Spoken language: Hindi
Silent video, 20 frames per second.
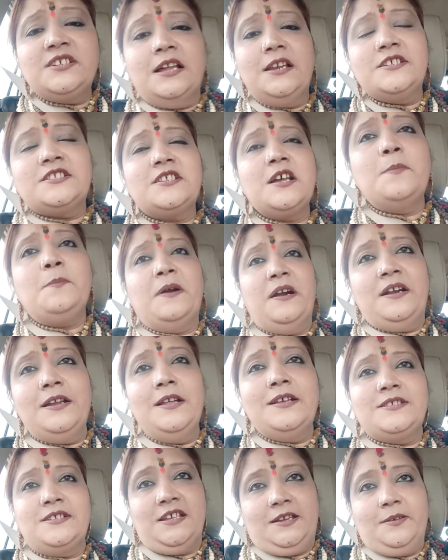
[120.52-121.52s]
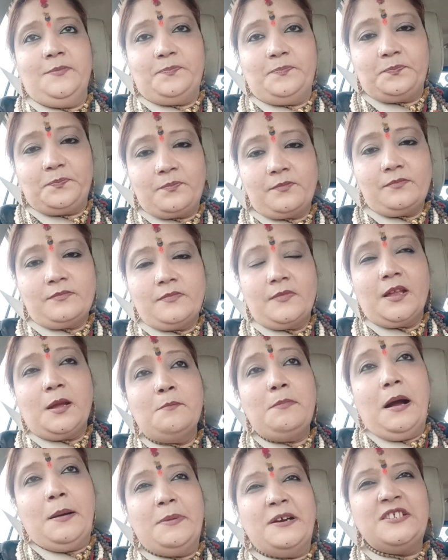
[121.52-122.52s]
चालीसा पढ़ने से
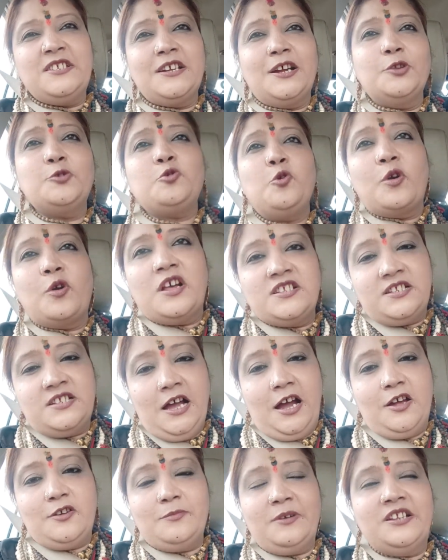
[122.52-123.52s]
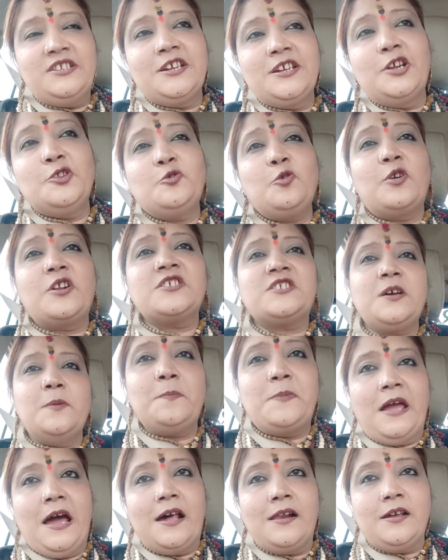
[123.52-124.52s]
बाबा जी का थोड़ा सा हनुमान जी का थोड़ा सा
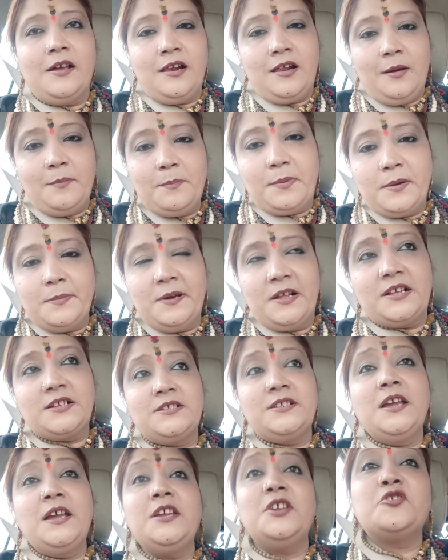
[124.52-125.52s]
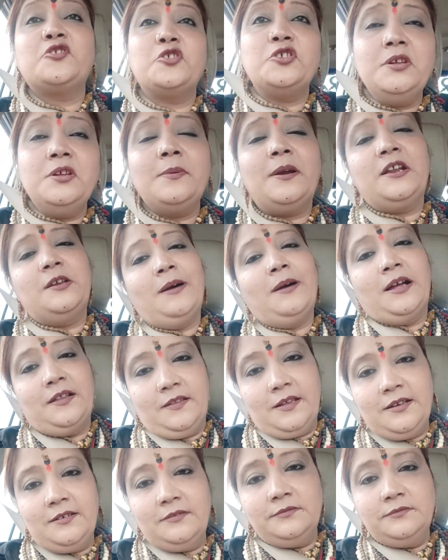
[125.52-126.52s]
प्यार अगर हम पर बरस गया कितनी बड़ी बात
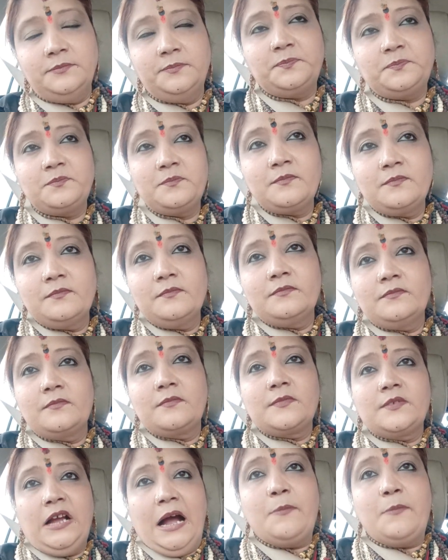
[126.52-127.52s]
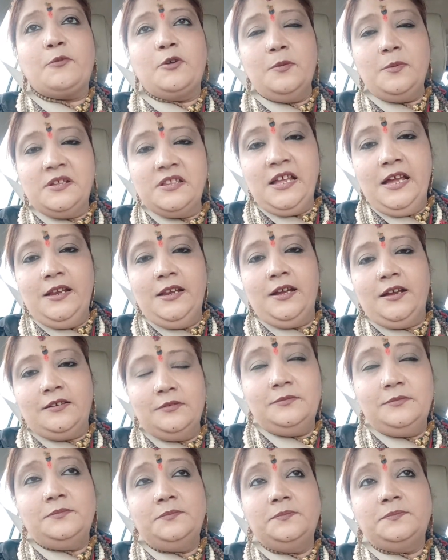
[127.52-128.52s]
है आपको पता है
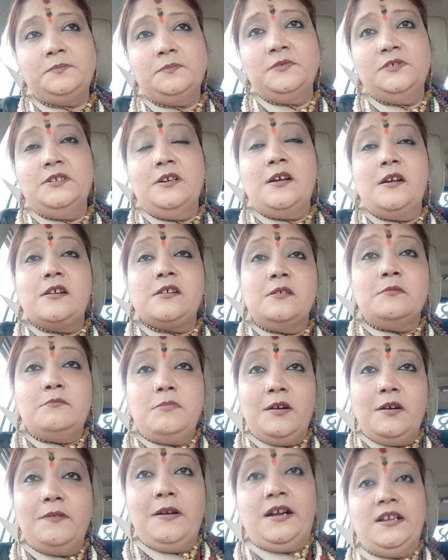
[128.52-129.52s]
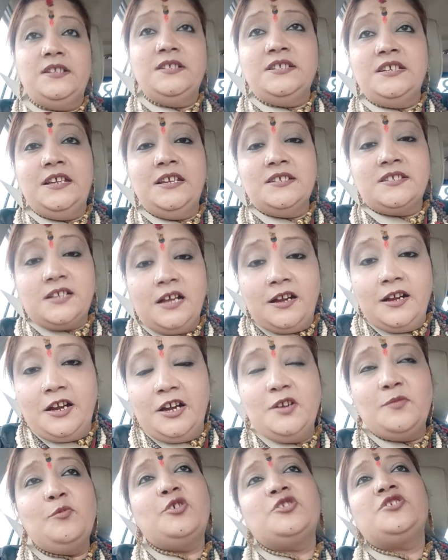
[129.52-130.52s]
ना भगवान जी
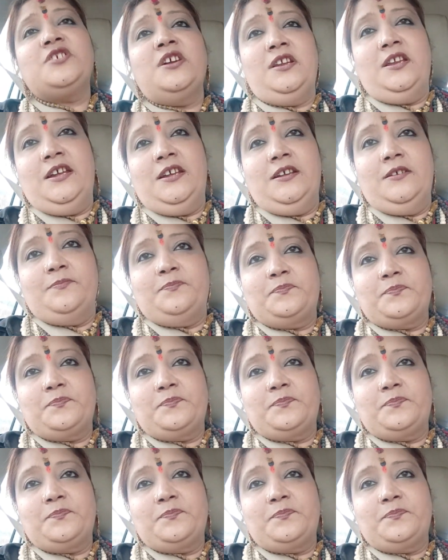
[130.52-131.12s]
संकट मोचन है